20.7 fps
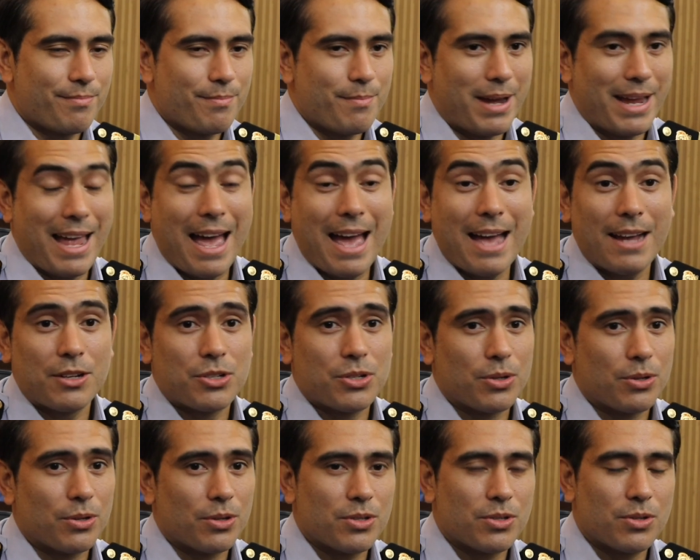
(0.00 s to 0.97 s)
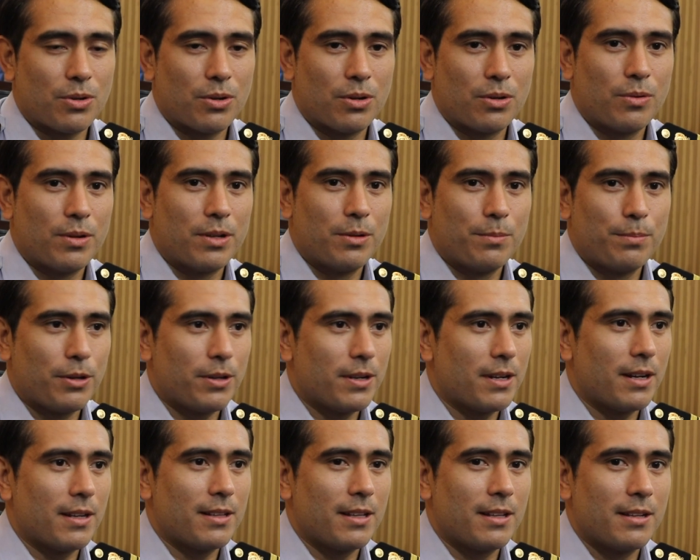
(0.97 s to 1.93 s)
my actions or kung ano po
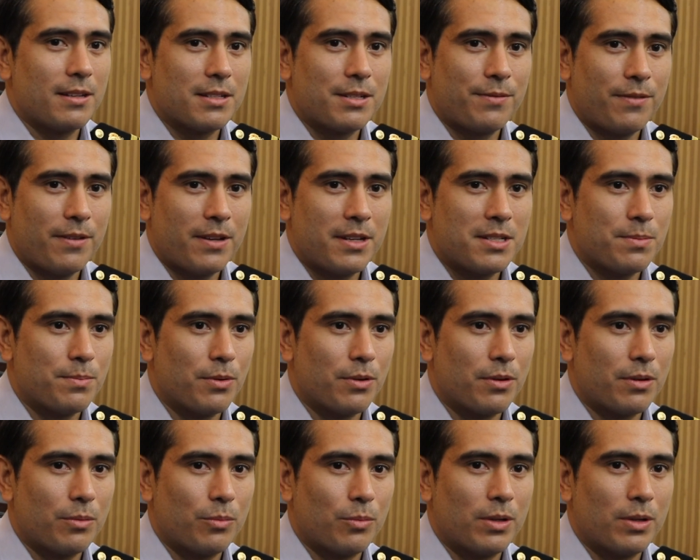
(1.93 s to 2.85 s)
yung nakita nila sa Facebook